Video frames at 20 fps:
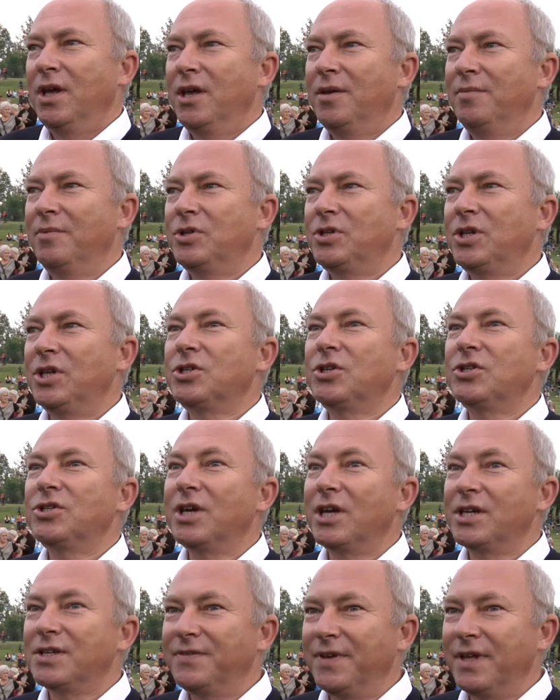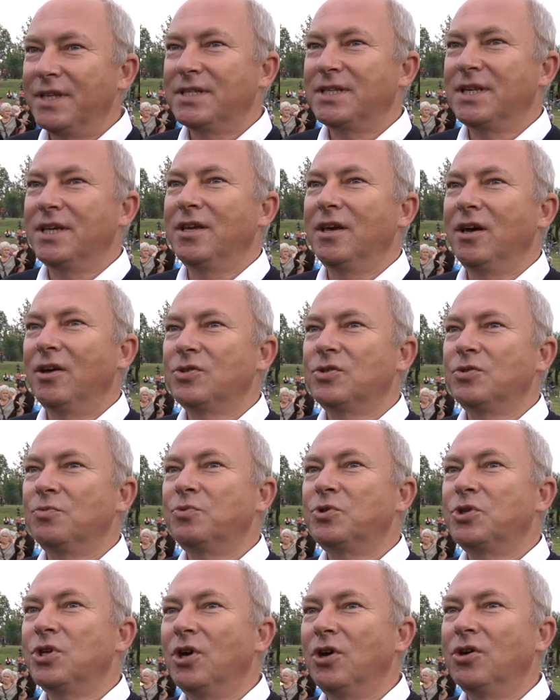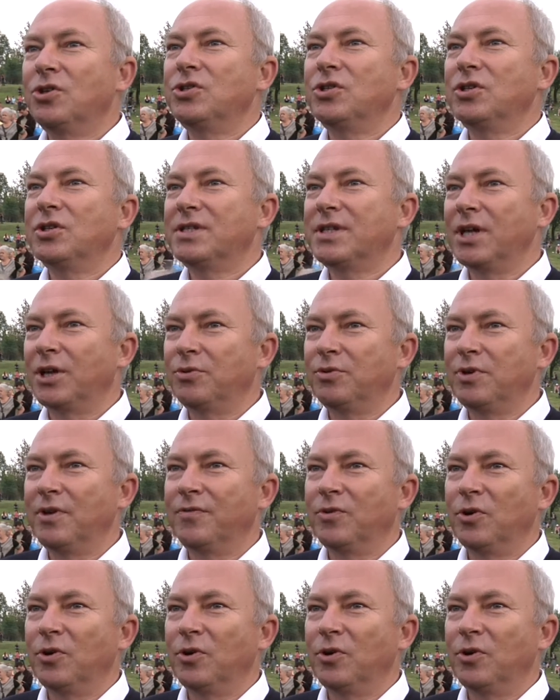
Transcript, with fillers: i myślę, że coraz więcej osób przychodzi i startuje w